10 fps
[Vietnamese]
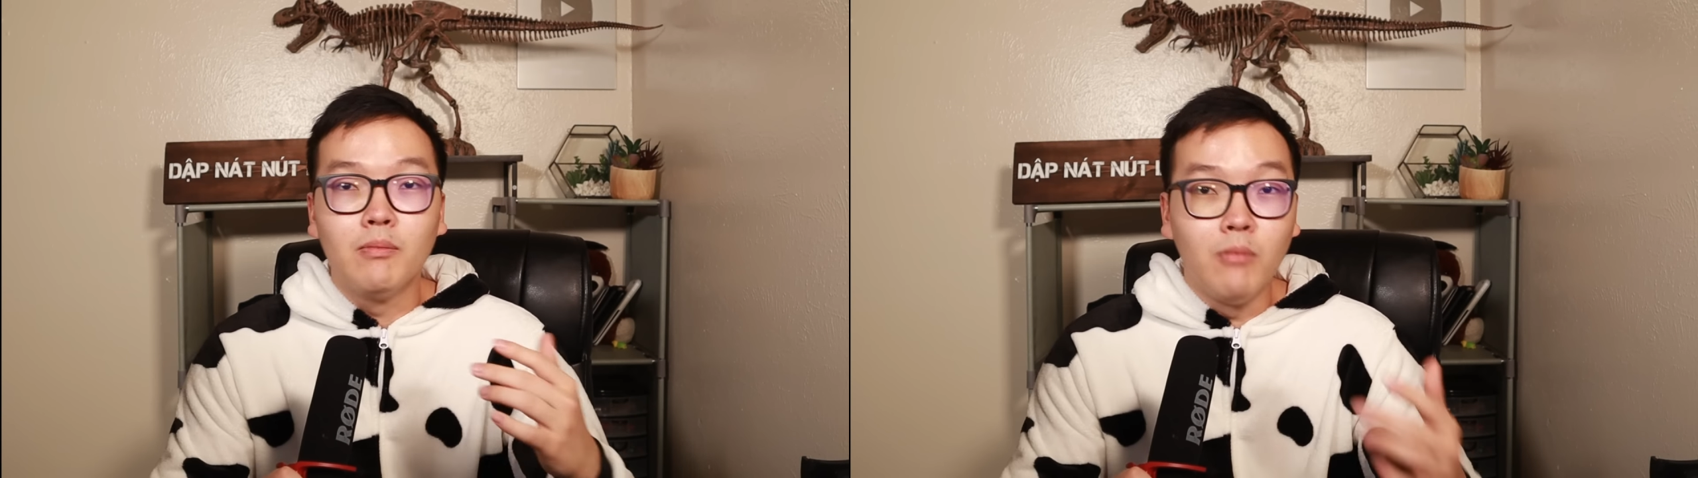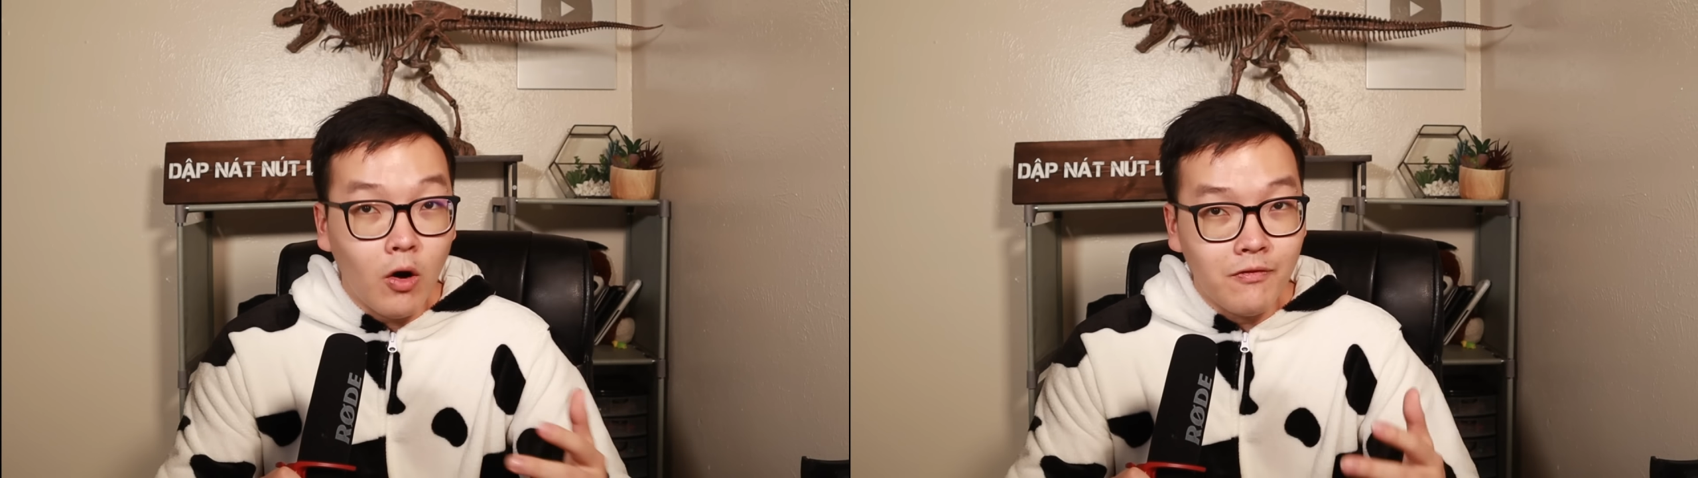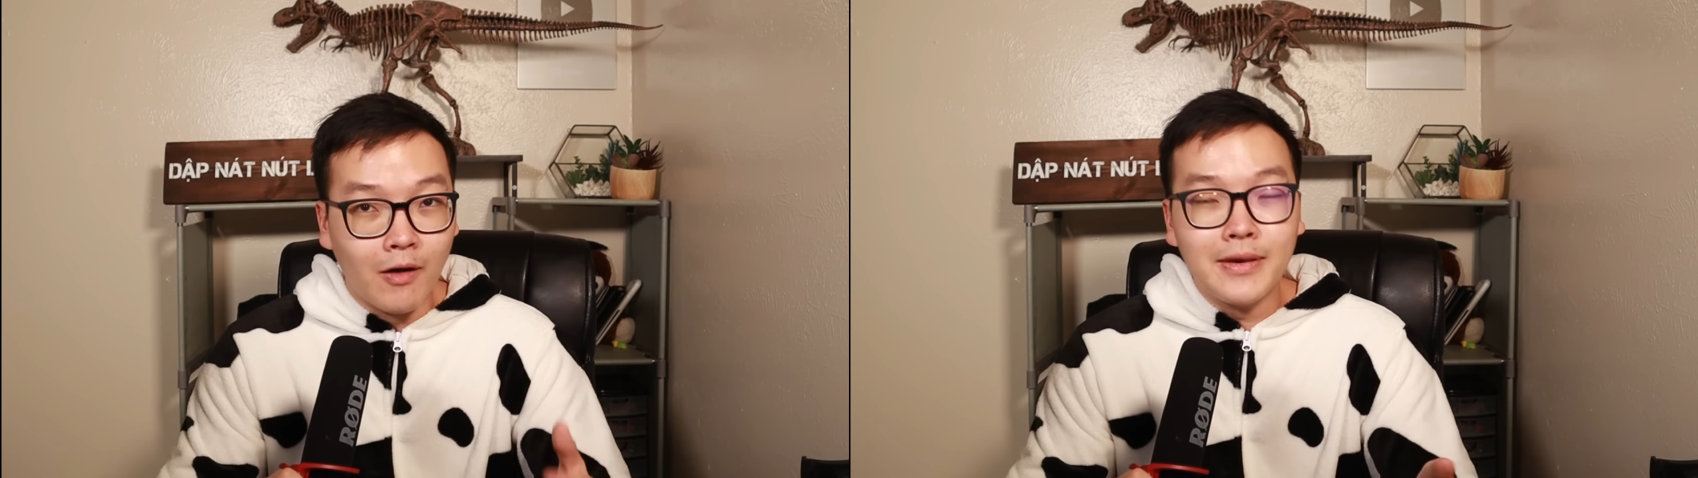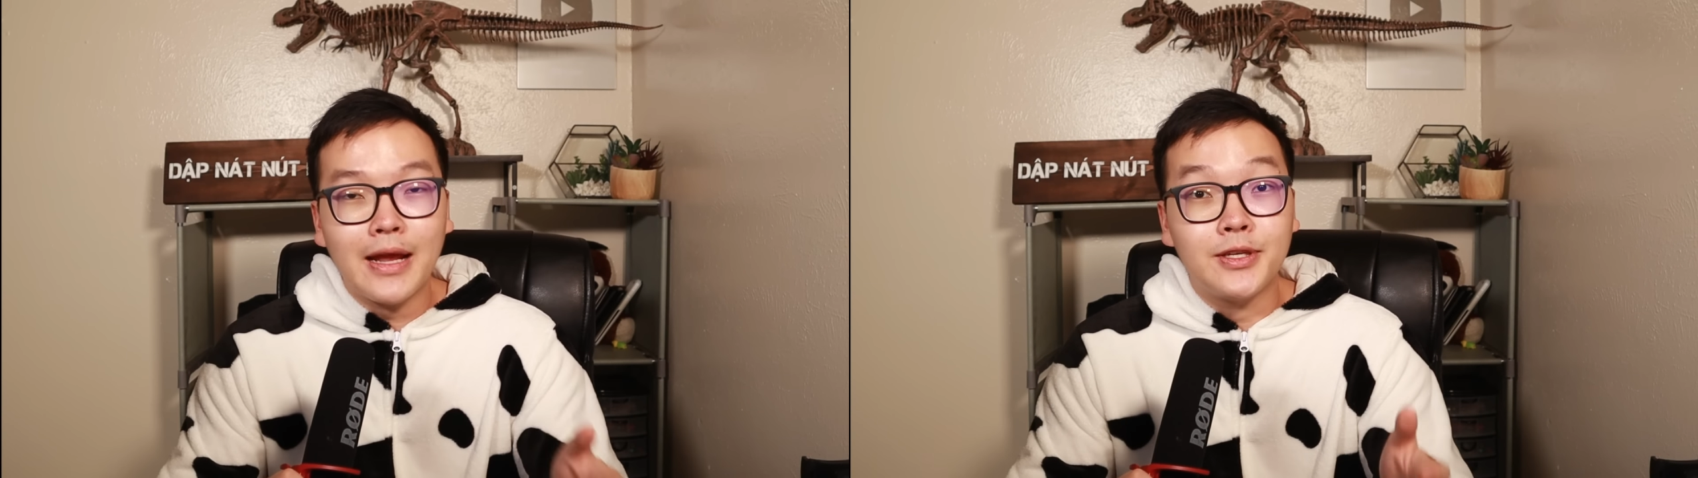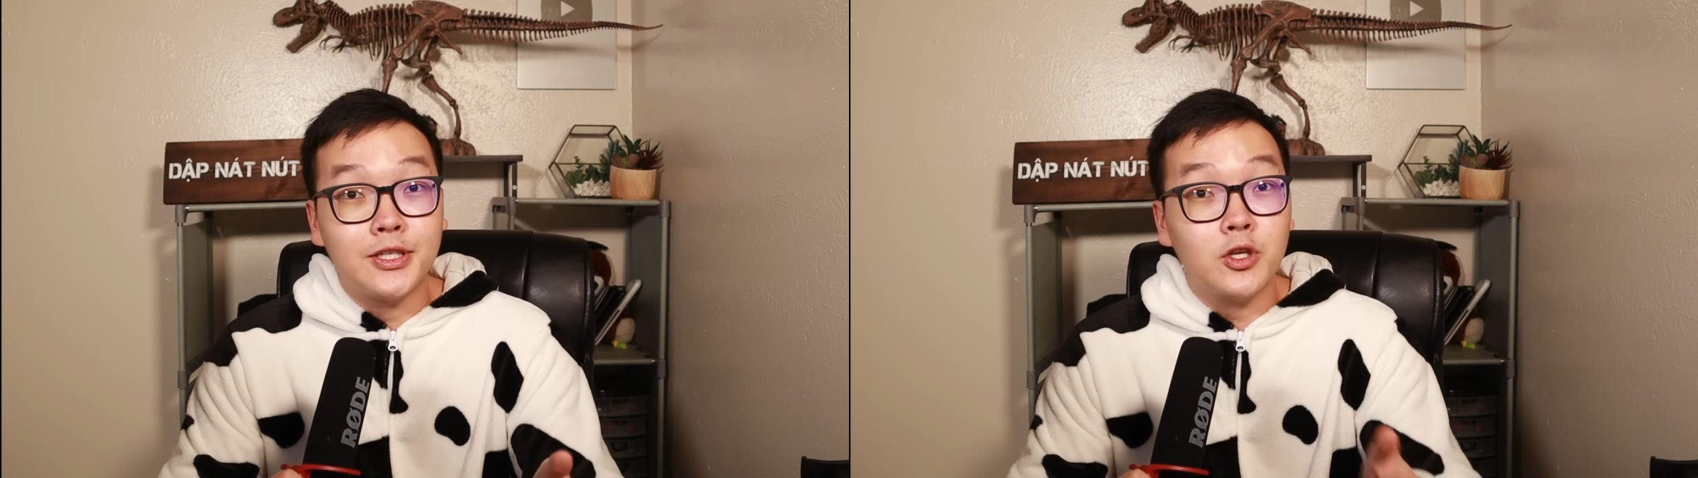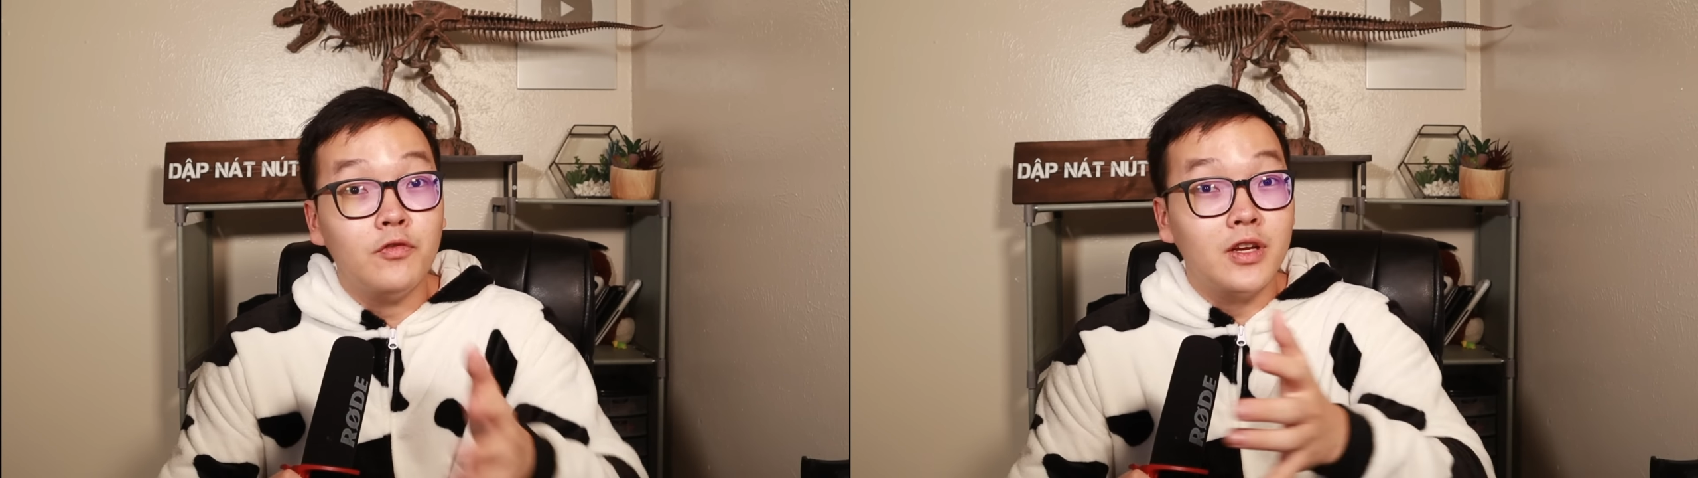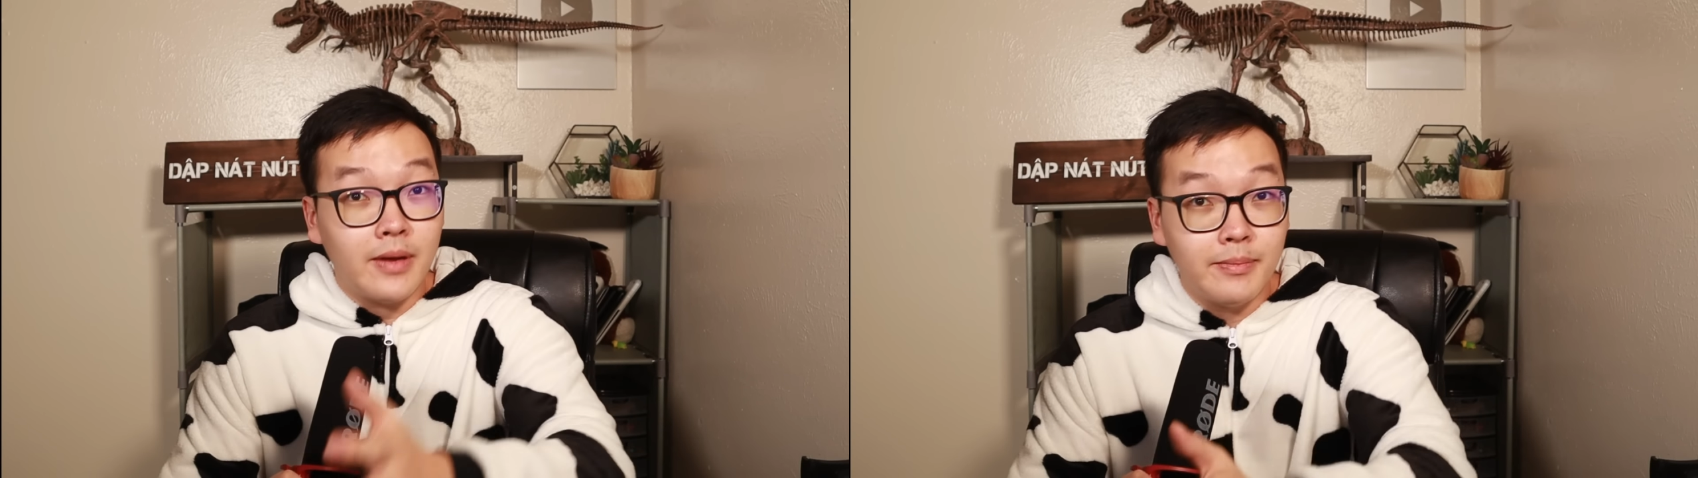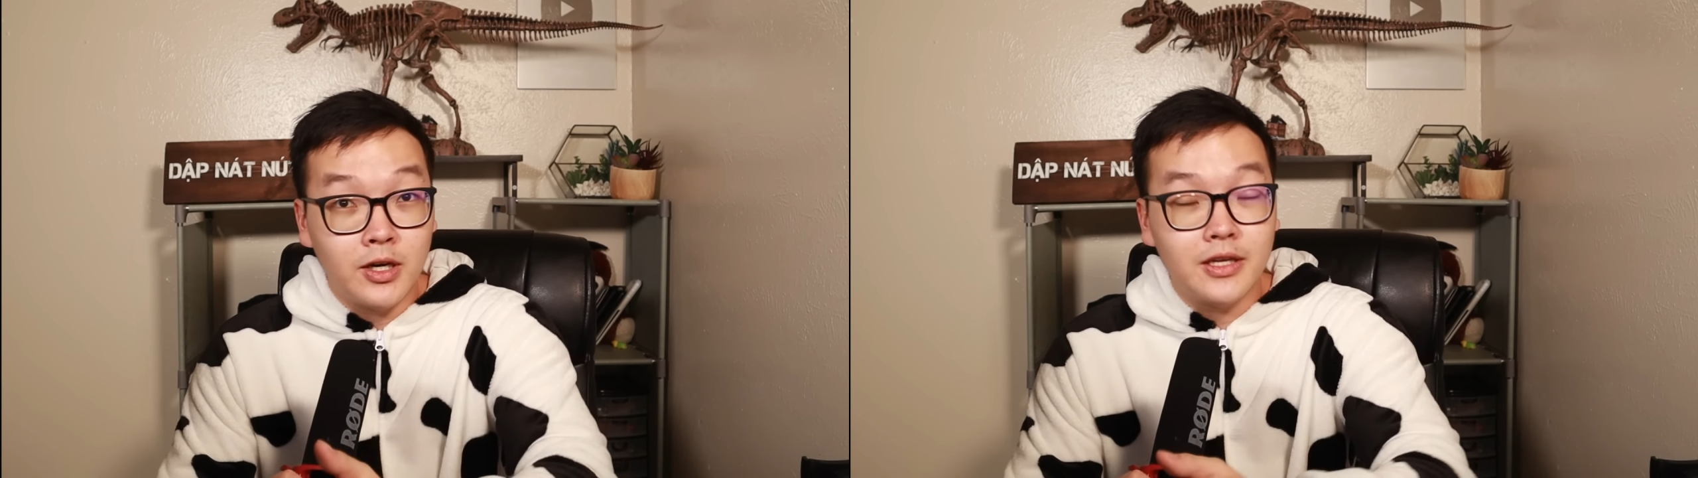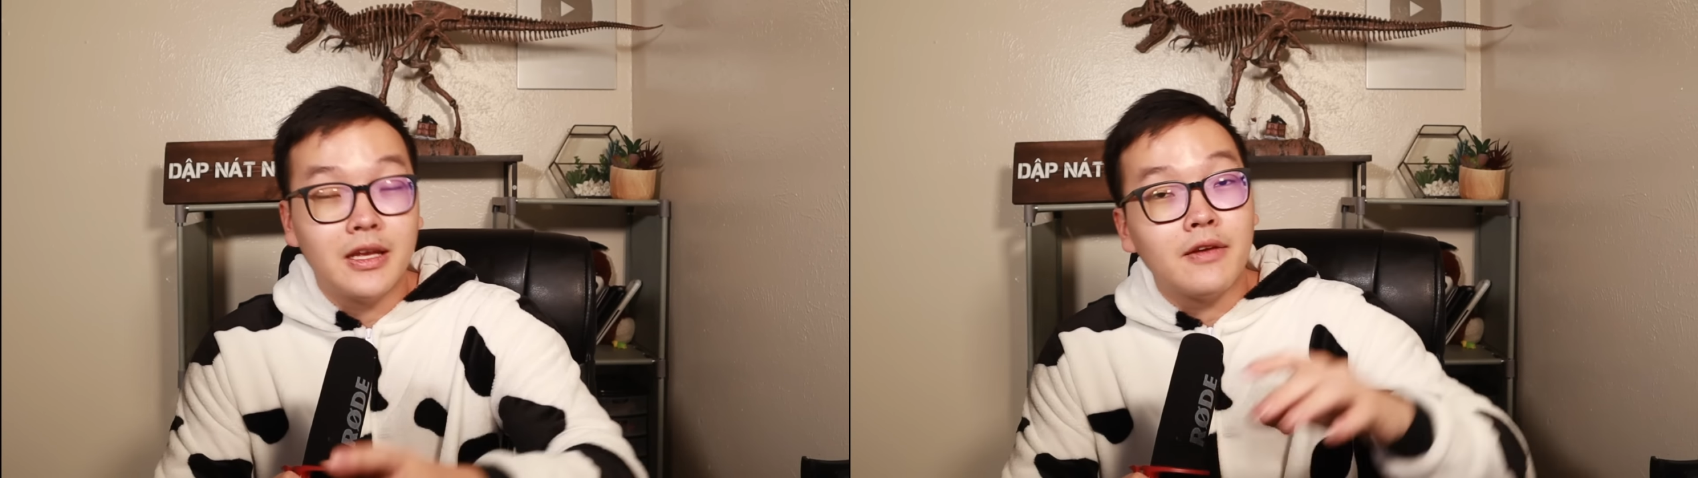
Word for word: mô phỏng theo chỉ số VN30